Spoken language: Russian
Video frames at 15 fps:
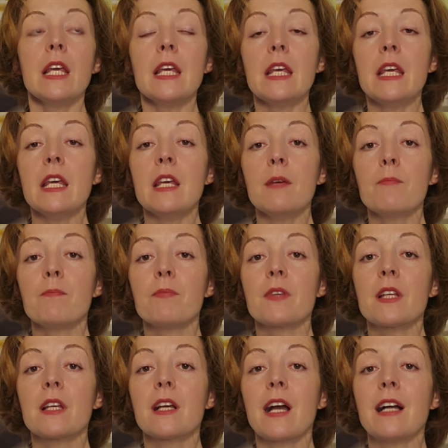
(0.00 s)
И
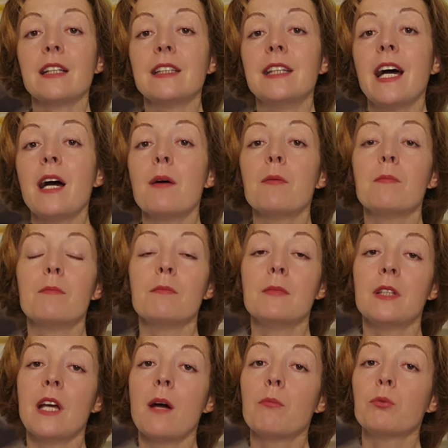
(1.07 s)
когда
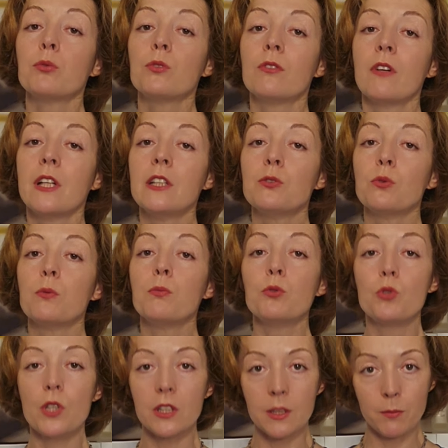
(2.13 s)
я буду говорить о
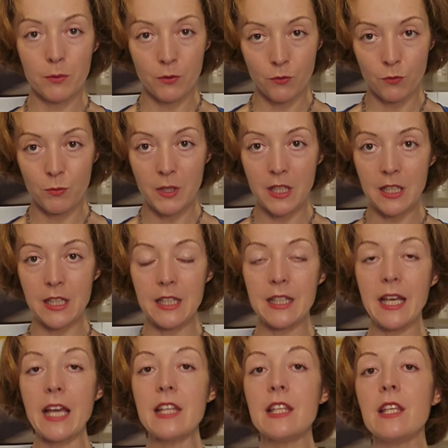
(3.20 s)
бюджетной парфюмерии.
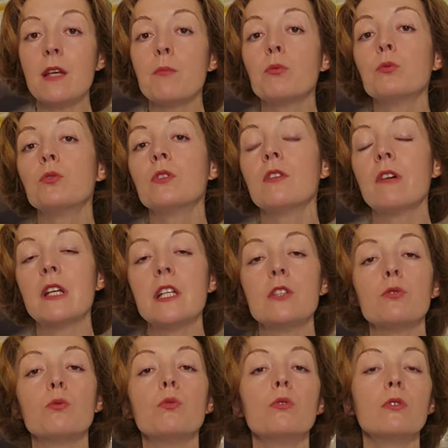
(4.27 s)
Я не буду
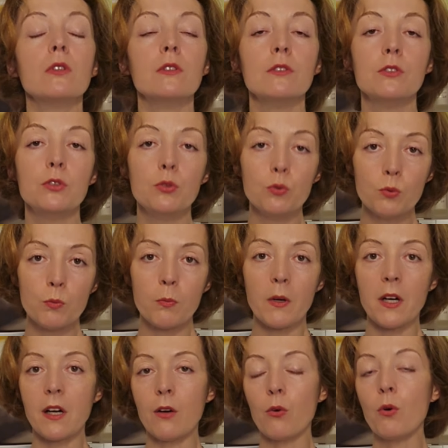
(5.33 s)
говорить о
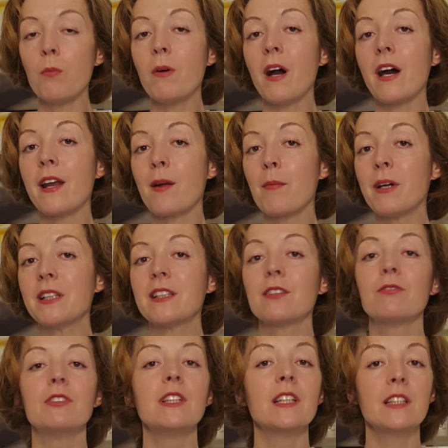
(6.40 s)
дюпах, об ароматах,
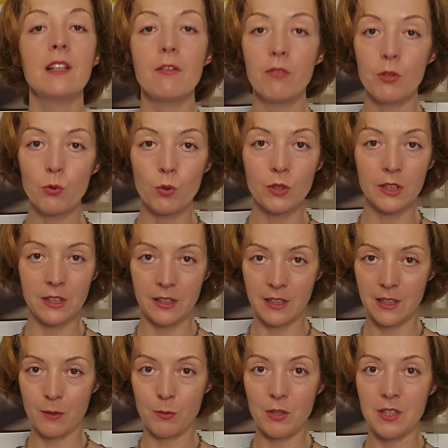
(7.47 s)
вдохновленных
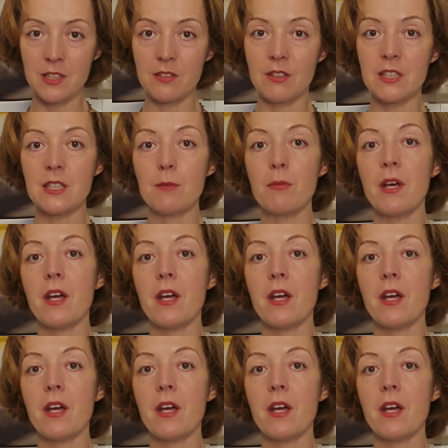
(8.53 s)
какими-то известными